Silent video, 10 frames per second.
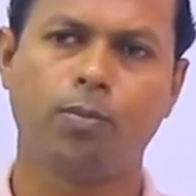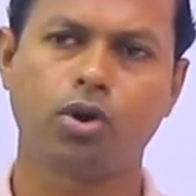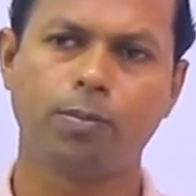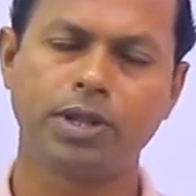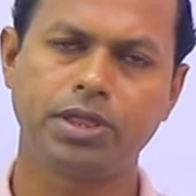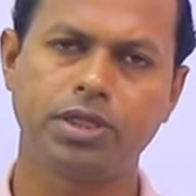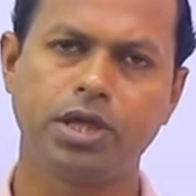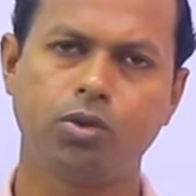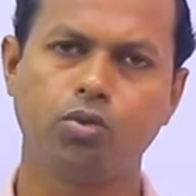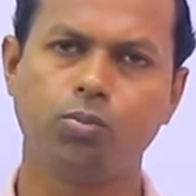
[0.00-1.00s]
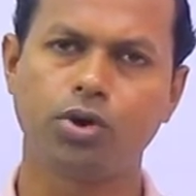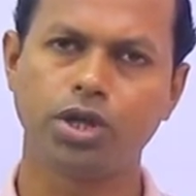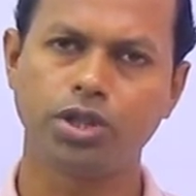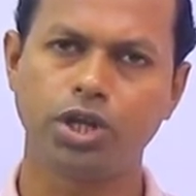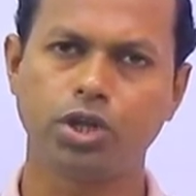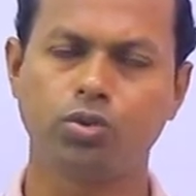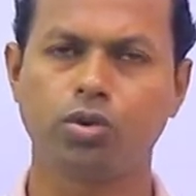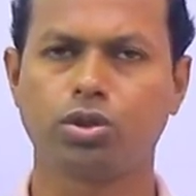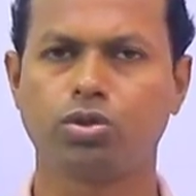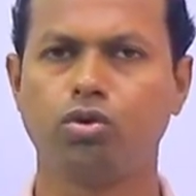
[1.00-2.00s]
পরাবৃত্তের উপকেন্দ্রিক
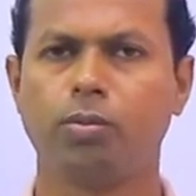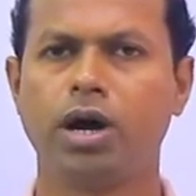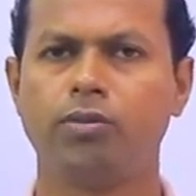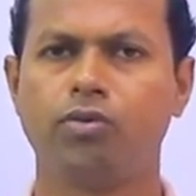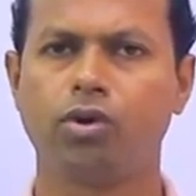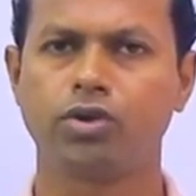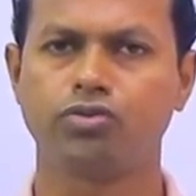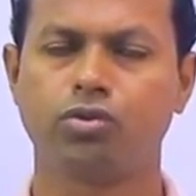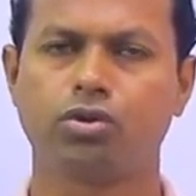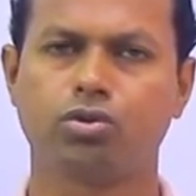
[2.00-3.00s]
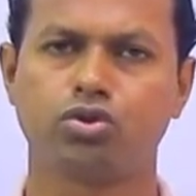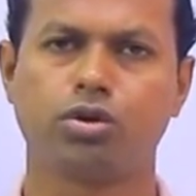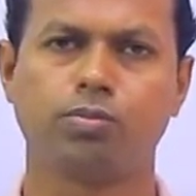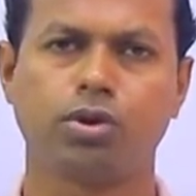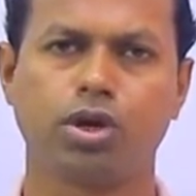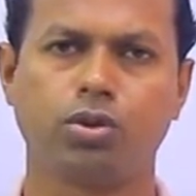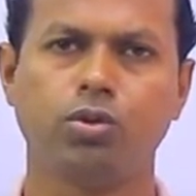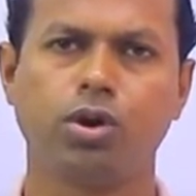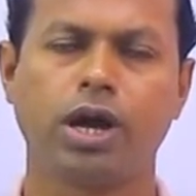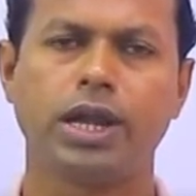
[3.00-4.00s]
দূরত্ব বা ফোকাস দূরত্ব সম্পর্কিত
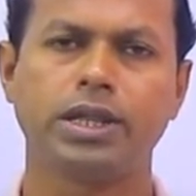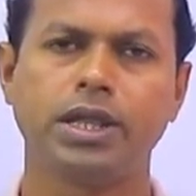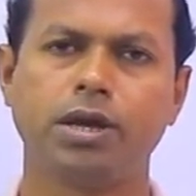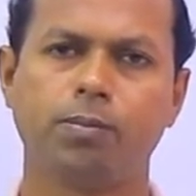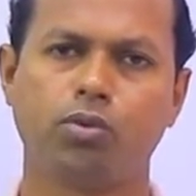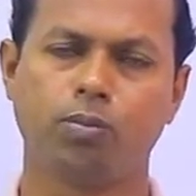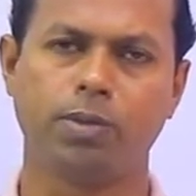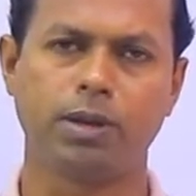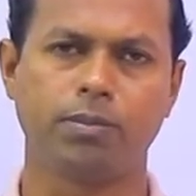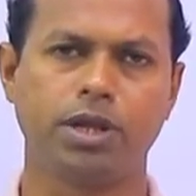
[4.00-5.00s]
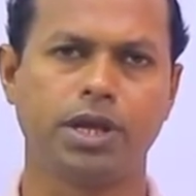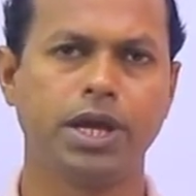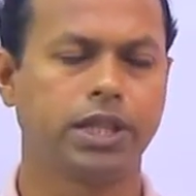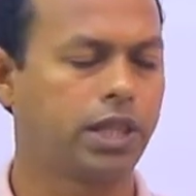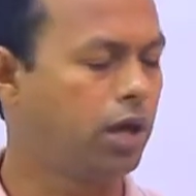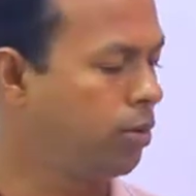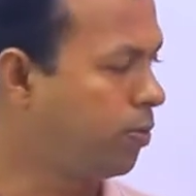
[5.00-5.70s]
গাণিতিক প্রবলেম নিয়ে তাহলে